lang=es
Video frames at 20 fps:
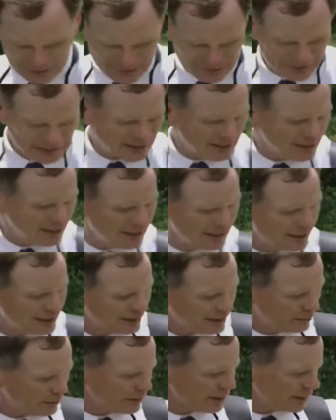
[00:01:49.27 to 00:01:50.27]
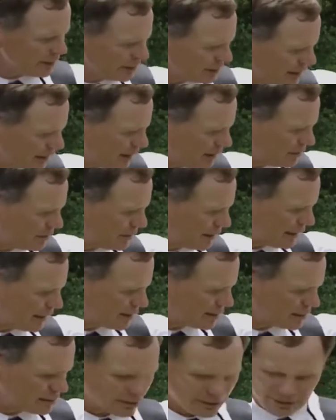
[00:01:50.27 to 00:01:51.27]
había sido asesinada 12
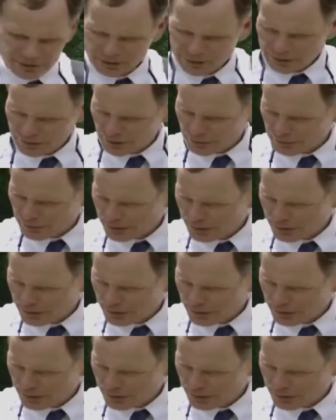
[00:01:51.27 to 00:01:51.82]
horas antes.